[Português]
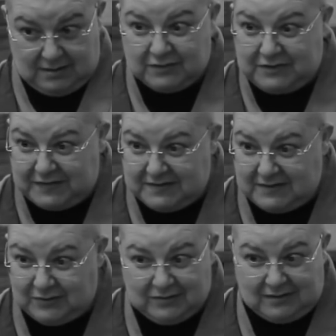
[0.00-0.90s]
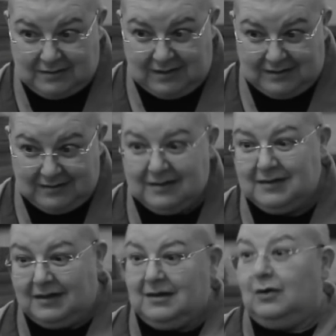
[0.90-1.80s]
Você faz isso, não, né?
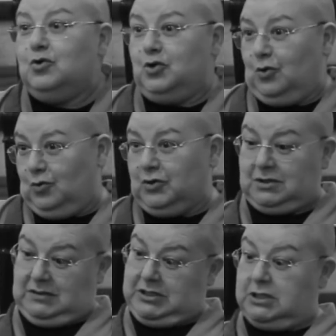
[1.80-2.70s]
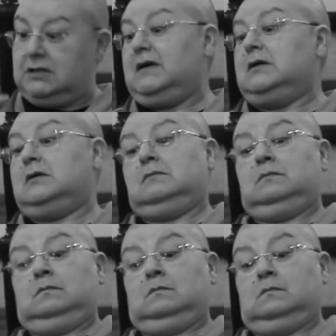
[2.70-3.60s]
o iogurte, a gente vem, né?
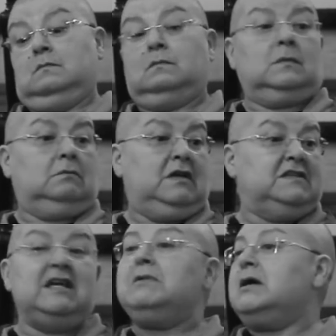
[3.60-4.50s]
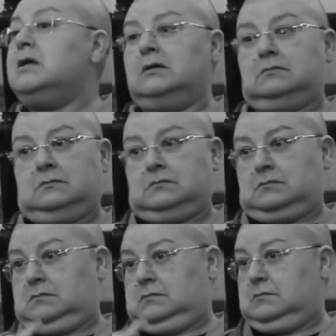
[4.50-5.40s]
vence amanhã. Uh
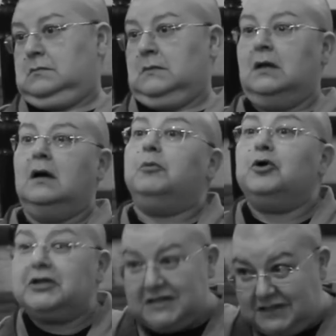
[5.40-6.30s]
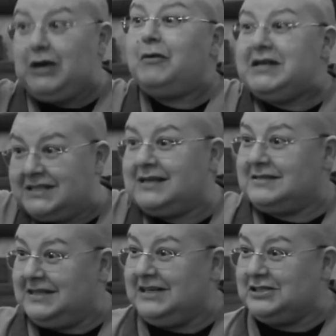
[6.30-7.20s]
-uh. Porque se eu
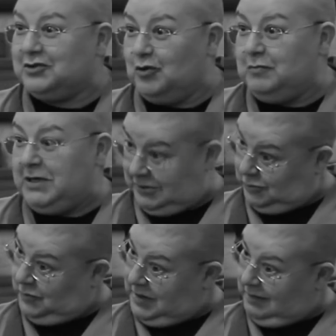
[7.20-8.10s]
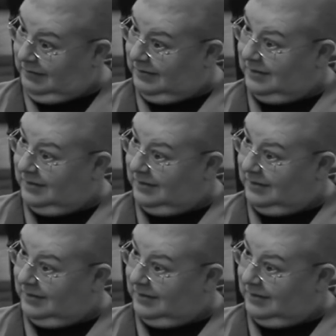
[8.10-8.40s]
esquecer de comer, não é?